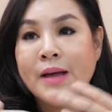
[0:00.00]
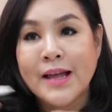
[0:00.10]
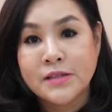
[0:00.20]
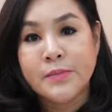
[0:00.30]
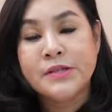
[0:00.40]
มัน
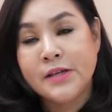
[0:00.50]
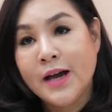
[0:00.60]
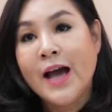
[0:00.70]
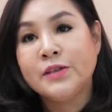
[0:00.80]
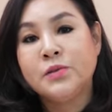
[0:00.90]
อาจจะมีสิ
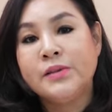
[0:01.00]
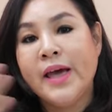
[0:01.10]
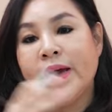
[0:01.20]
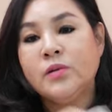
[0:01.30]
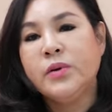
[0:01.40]
นค้าทด
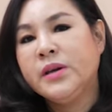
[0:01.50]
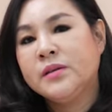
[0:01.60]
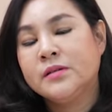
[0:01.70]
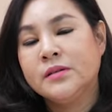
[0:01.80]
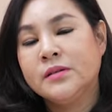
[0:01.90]
แทนอุ้ย
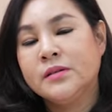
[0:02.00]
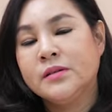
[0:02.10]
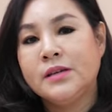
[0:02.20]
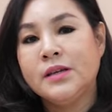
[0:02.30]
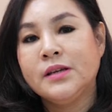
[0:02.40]

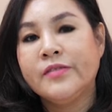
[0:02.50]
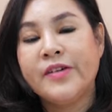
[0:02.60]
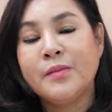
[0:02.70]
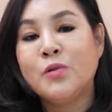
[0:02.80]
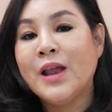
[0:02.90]
กินกา
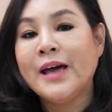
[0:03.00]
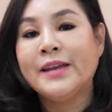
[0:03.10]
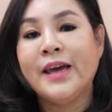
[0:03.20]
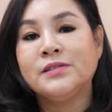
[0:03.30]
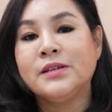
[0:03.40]
แฟโบราณ
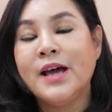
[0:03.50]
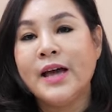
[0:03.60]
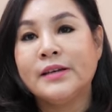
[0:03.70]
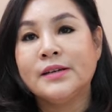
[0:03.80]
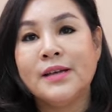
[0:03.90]
แทนก็
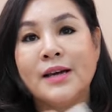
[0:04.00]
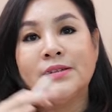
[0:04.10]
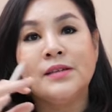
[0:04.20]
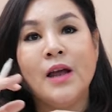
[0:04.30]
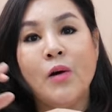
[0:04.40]
ได้ ทั้งๆท
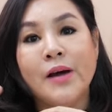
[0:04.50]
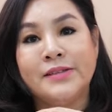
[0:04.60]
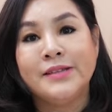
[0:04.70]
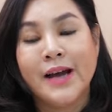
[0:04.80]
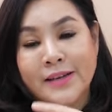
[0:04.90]
ที่เราอา
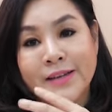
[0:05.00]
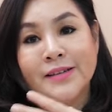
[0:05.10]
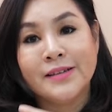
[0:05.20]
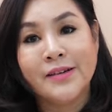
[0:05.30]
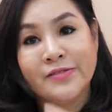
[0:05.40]
จจะอยากกิ
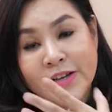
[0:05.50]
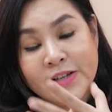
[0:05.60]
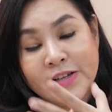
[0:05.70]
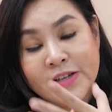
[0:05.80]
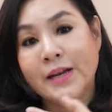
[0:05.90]
นกาแฟ
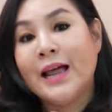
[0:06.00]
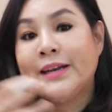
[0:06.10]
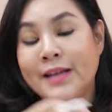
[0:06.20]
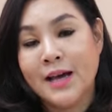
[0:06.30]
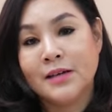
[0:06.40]
สดใน
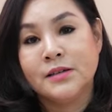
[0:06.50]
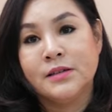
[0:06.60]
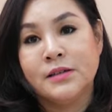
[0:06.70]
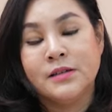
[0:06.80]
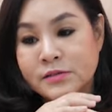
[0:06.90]
ร้านดัง
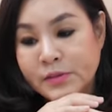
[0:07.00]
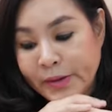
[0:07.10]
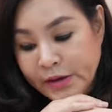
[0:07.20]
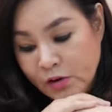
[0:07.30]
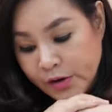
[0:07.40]
ส
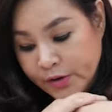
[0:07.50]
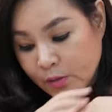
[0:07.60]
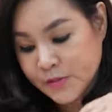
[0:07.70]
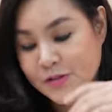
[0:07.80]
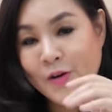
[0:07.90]
มัยก่อนอ
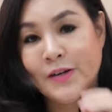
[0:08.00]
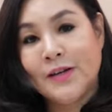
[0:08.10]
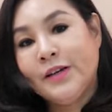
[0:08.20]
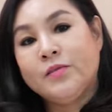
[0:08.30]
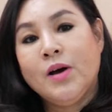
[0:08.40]
อกจะสอน
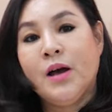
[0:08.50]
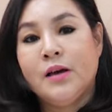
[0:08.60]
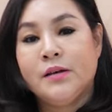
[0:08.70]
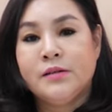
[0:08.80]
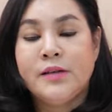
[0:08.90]
นักเรียนว่า
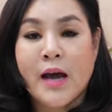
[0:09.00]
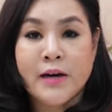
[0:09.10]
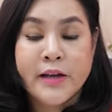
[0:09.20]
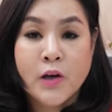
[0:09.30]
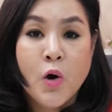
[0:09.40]
อยา
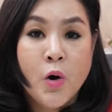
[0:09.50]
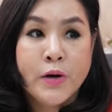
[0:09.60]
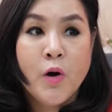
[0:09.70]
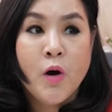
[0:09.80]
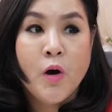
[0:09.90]
กเรียนคอ
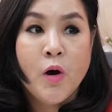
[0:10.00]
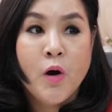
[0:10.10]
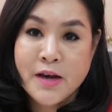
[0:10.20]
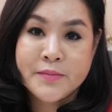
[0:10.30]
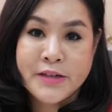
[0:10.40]
ร์สออกอะ
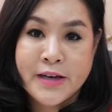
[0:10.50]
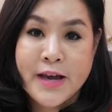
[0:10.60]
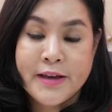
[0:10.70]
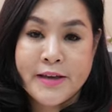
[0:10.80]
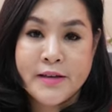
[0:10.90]
จะทํำยังไง